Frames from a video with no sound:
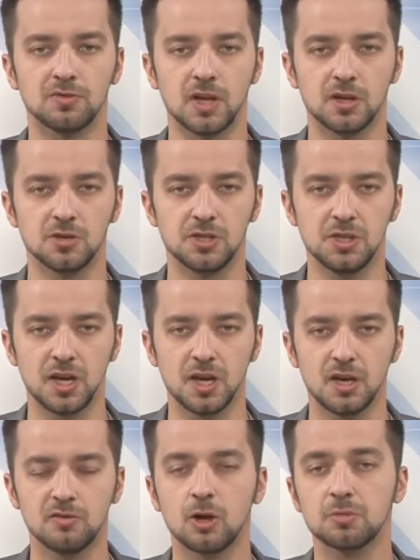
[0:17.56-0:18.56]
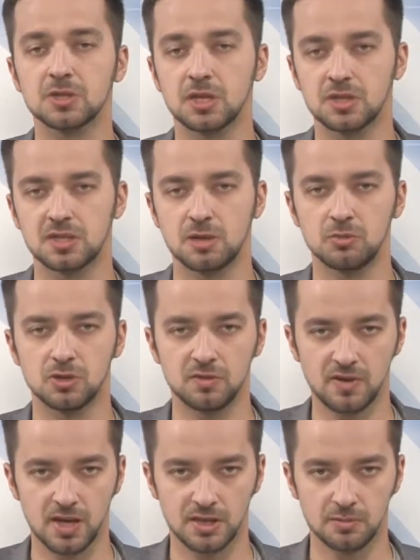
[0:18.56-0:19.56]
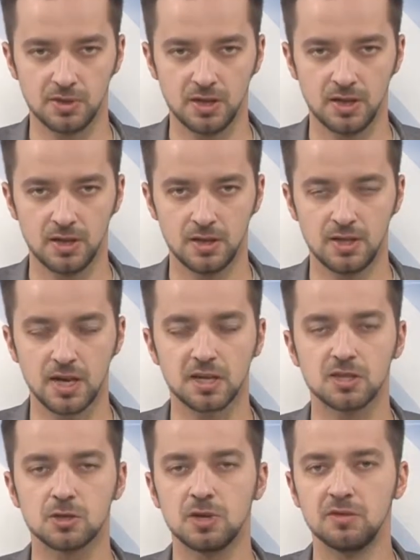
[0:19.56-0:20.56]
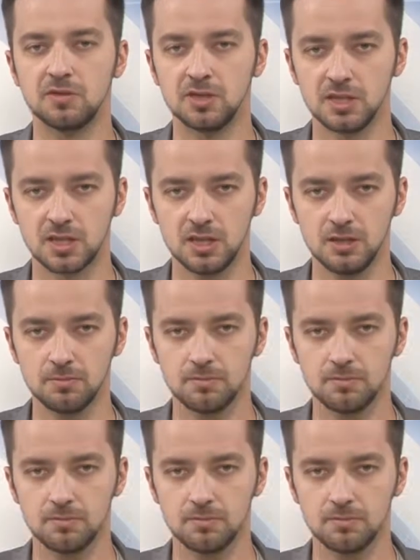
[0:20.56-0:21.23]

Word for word: na godzinę w obszarze zabudowanym. Jakie są jej wyniki?